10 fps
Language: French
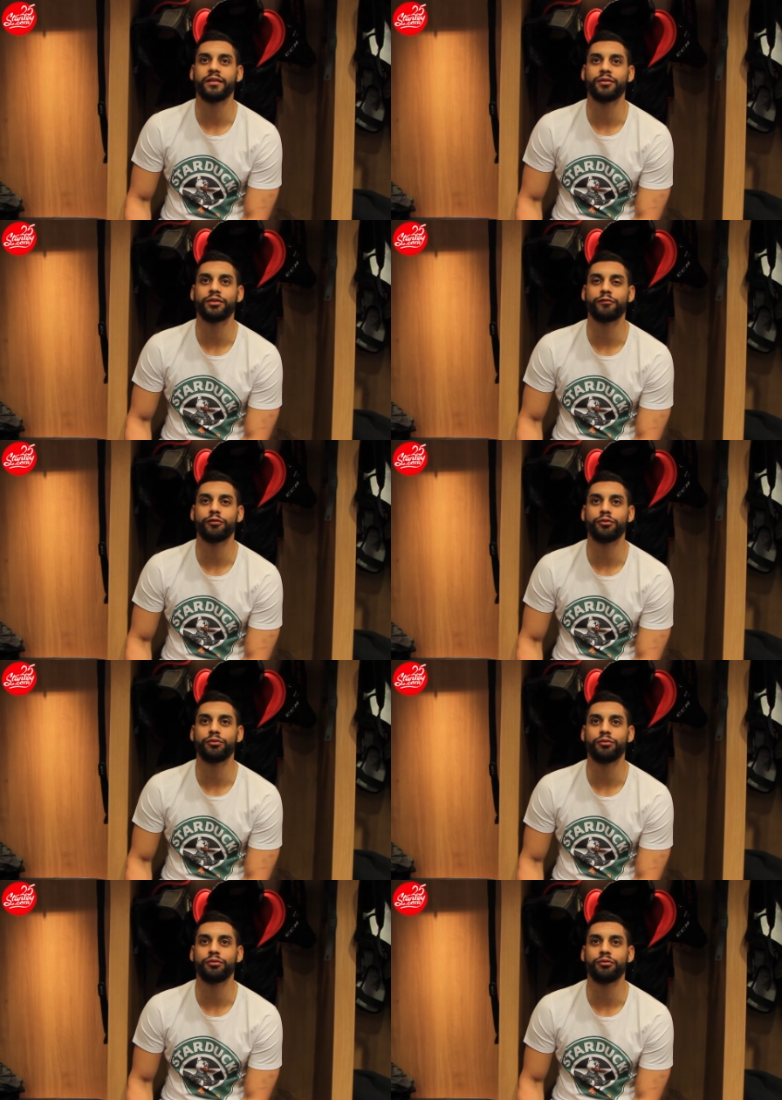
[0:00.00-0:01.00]
au niveau
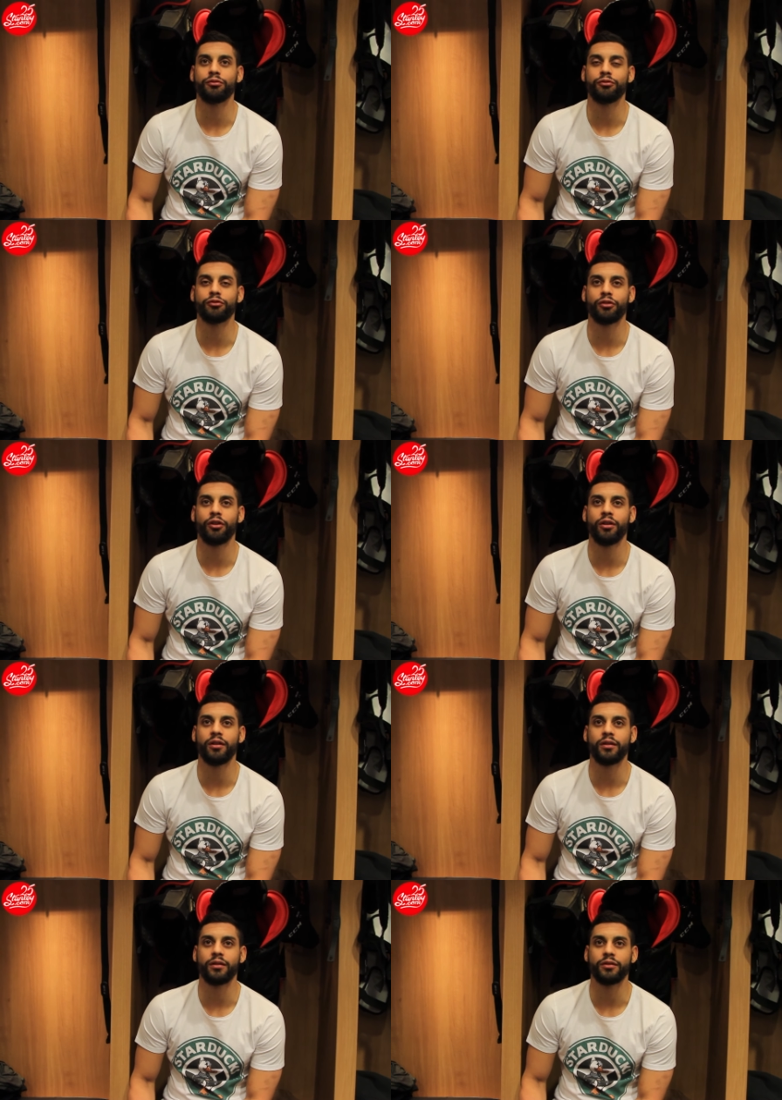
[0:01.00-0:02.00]
du,
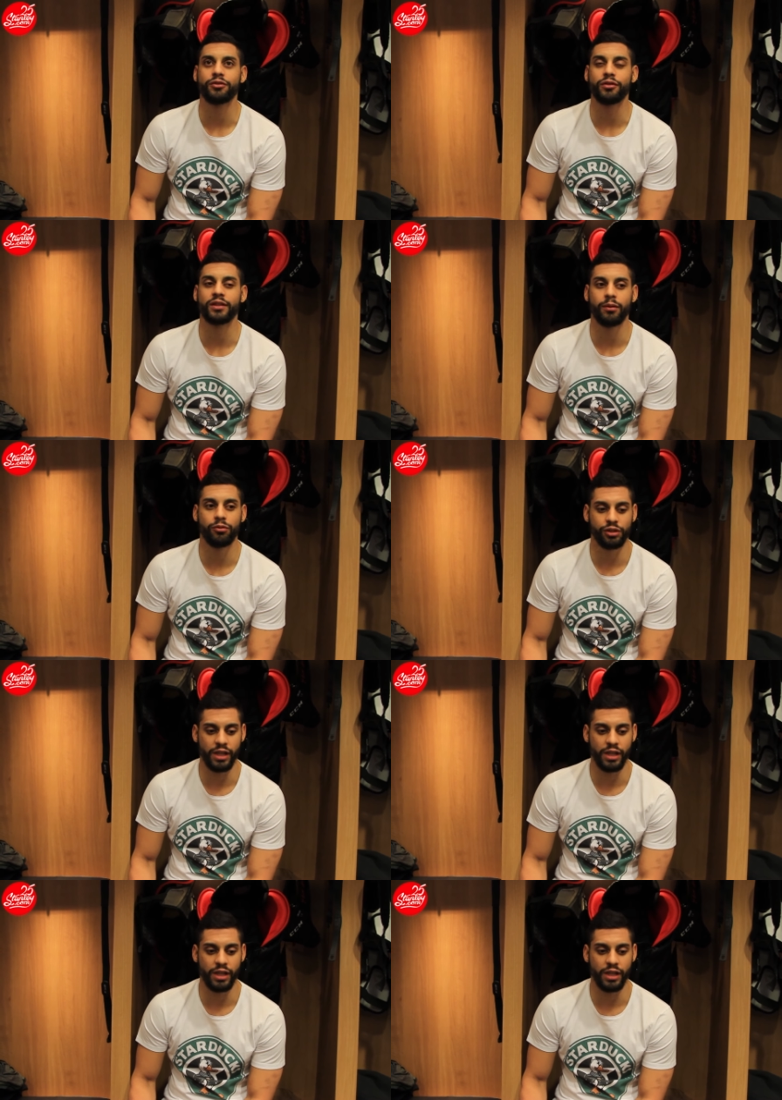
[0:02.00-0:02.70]
score sur le tableau.